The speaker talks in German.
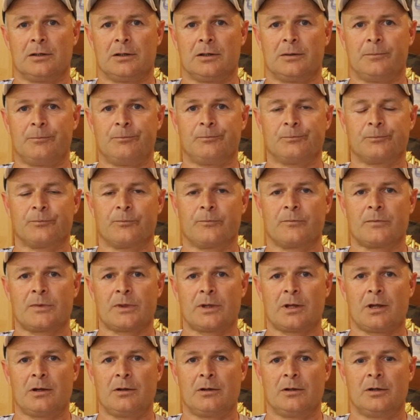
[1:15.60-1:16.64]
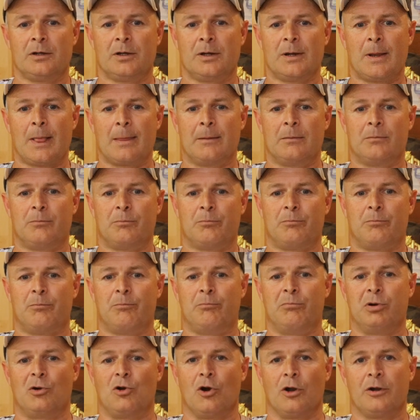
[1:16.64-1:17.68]
Ähm,
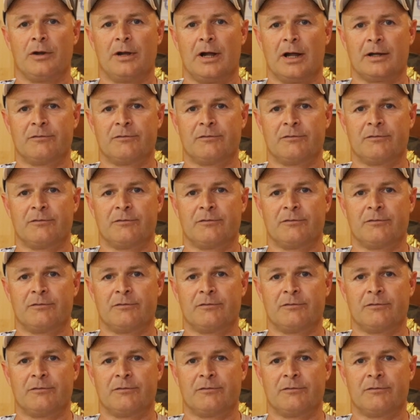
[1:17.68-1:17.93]
begonnen